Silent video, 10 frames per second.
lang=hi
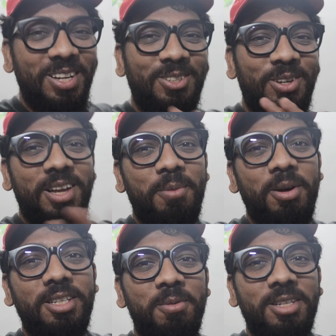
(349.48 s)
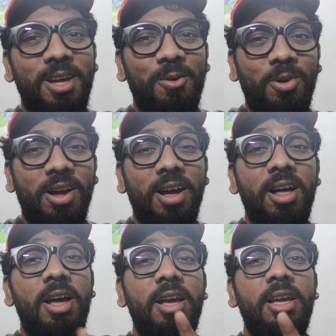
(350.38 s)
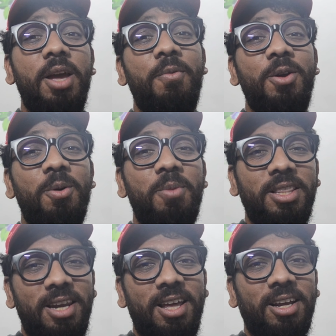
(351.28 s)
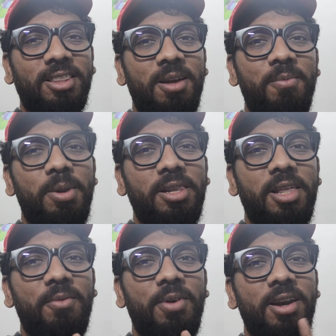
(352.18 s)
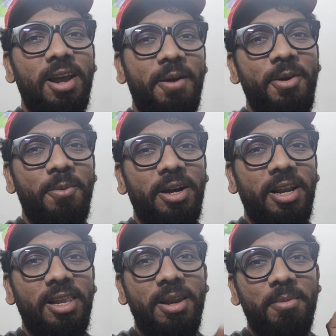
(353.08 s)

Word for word: बस तो ये हंसी मजाक हो गया ये वीडियो में इतना ही रखते हैं मिलते हैं फिर नए वीडियो में टिल देन